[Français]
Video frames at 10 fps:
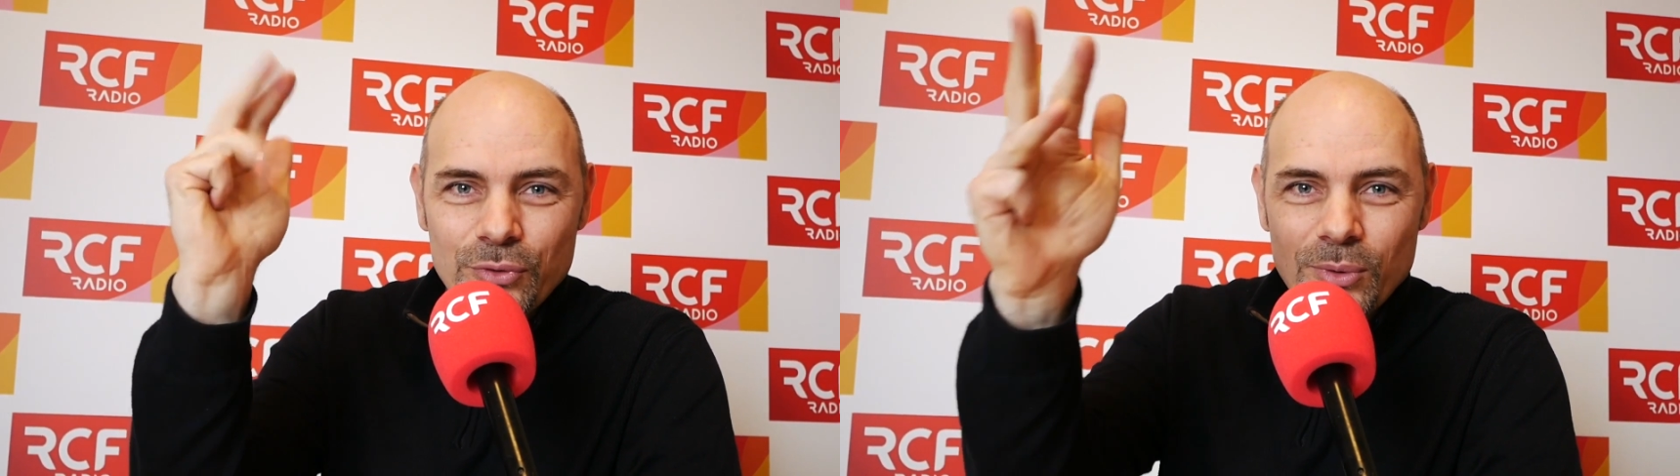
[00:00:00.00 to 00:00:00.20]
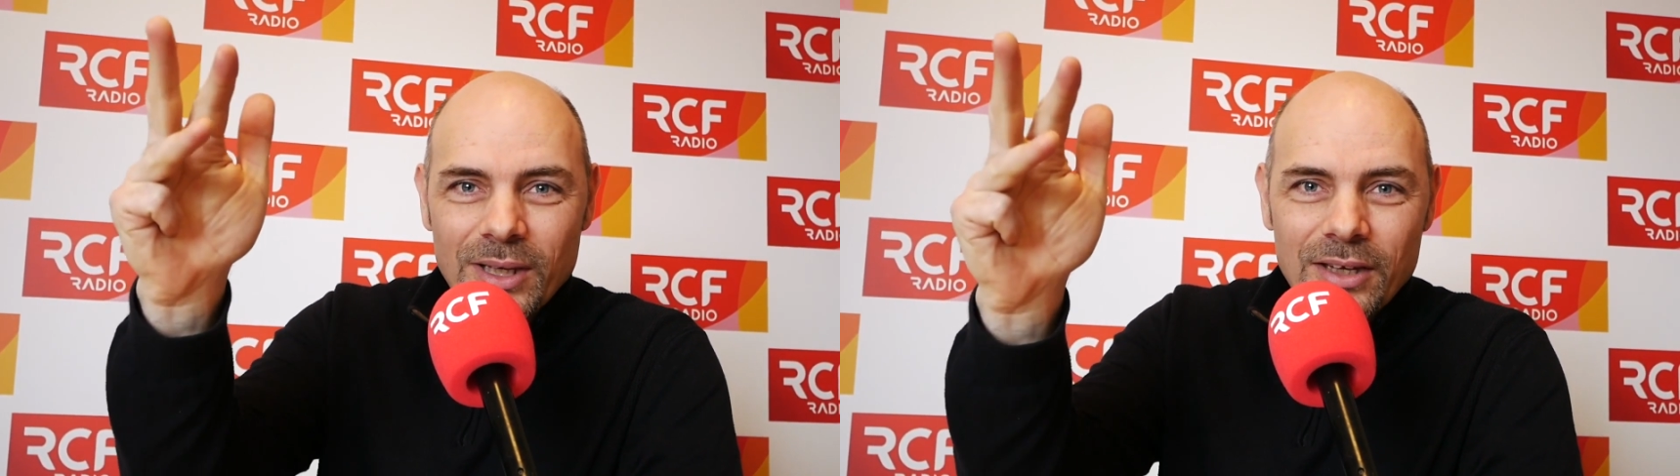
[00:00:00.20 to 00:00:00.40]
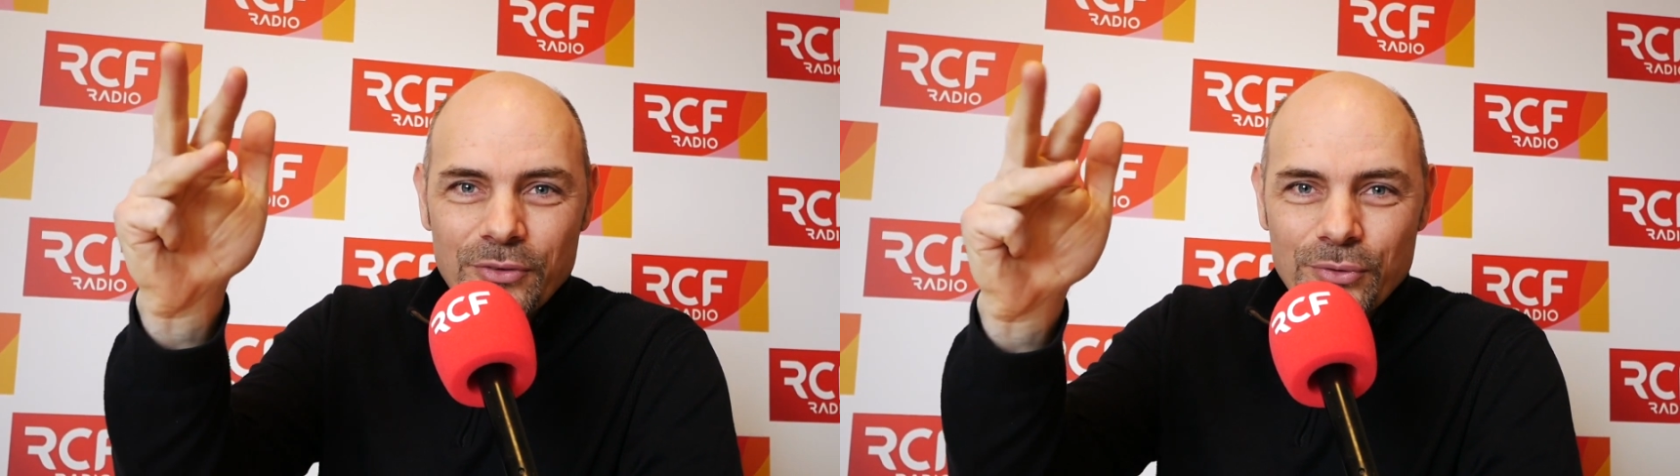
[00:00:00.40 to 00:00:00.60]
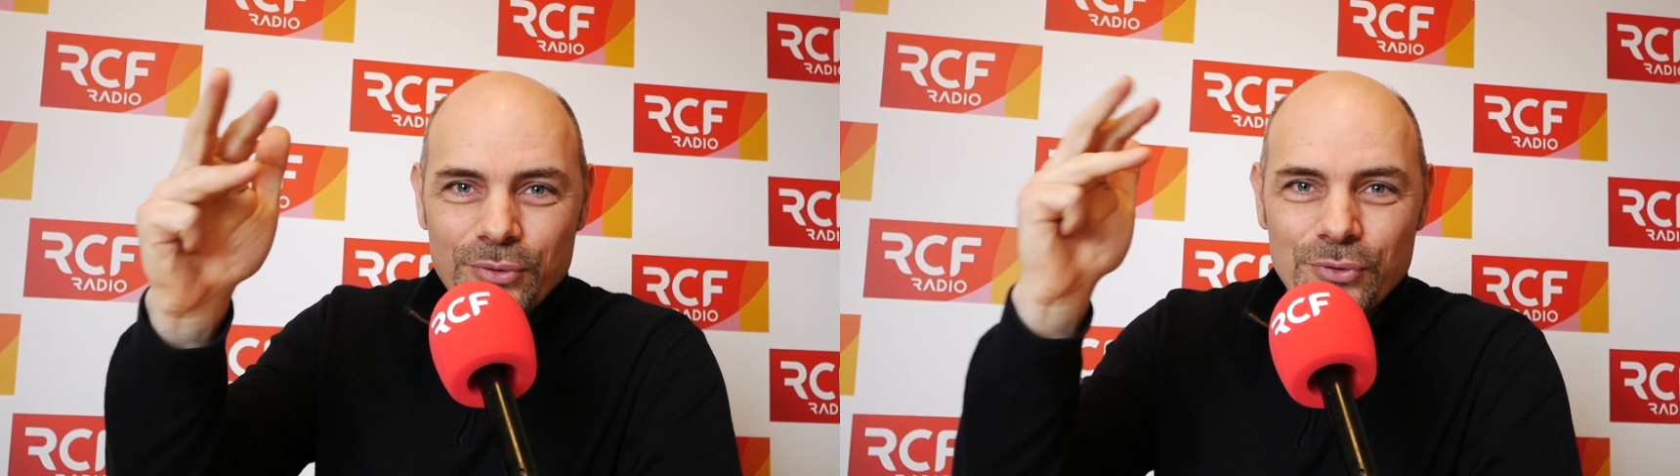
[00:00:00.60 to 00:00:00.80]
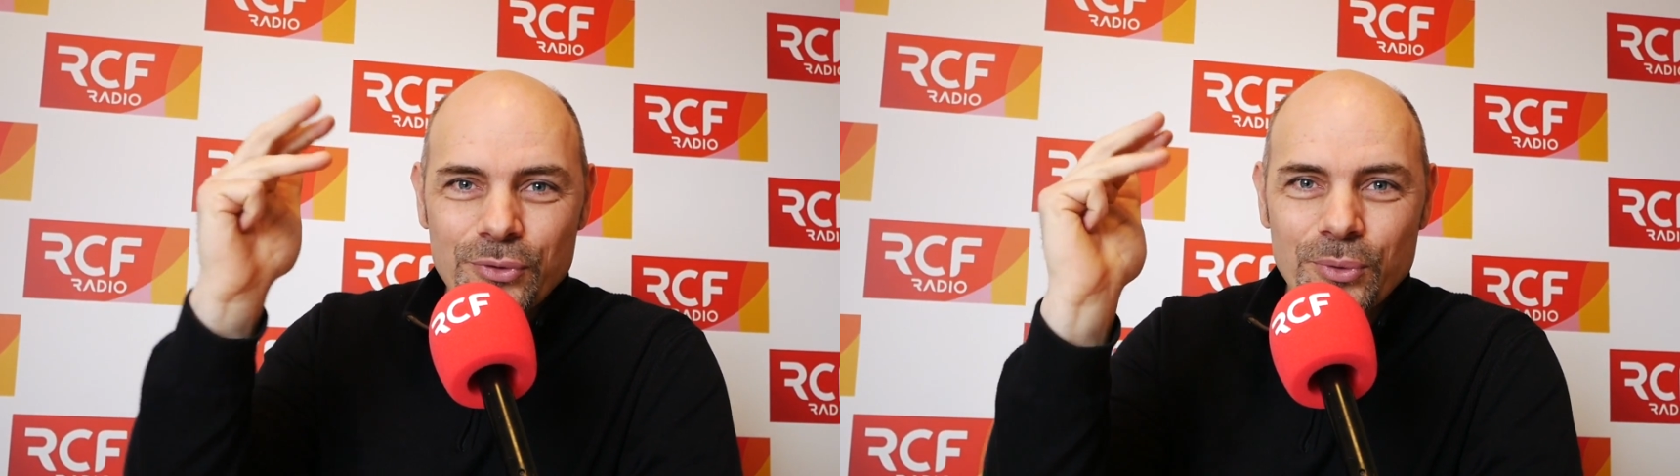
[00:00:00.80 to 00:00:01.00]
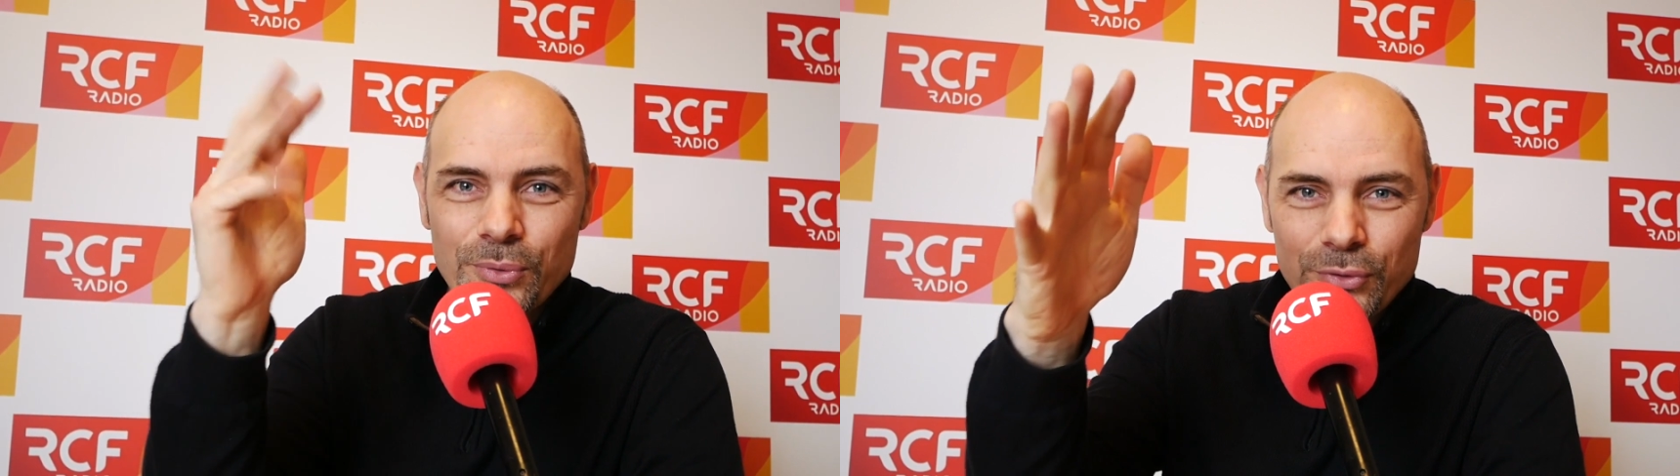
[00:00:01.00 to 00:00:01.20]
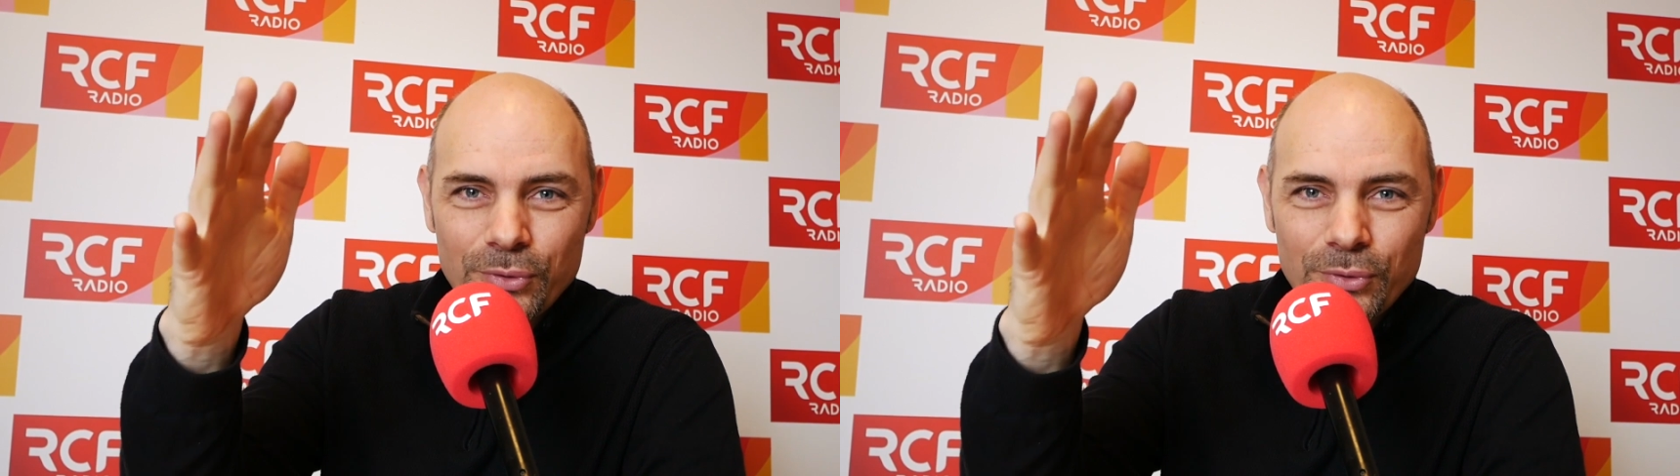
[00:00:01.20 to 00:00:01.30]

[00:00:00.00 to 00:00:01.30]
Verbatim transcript: sur les réseaux sociaux,